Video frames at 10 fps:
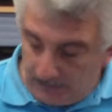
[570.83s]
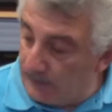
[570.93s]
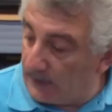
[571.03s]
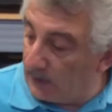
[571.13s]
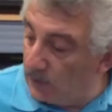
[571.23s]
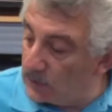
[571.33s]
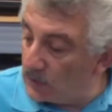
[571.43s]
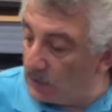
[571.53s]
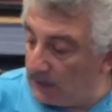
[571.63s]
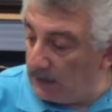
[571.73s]
Per
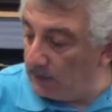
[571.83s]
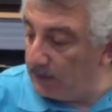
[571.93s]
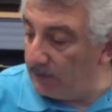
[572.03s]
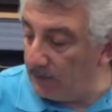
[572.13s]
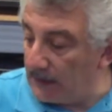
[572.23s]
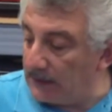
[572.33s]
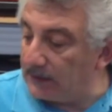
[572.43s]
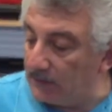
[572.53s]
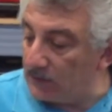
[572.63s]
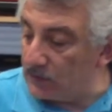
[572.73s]
l'uso dei
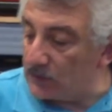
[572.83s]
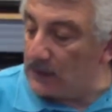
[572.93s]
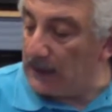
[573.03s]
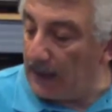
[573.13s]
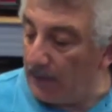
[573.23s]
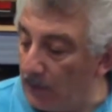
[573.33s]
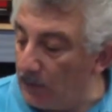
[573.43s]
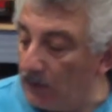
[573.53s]
lubrificanti vi consigliamo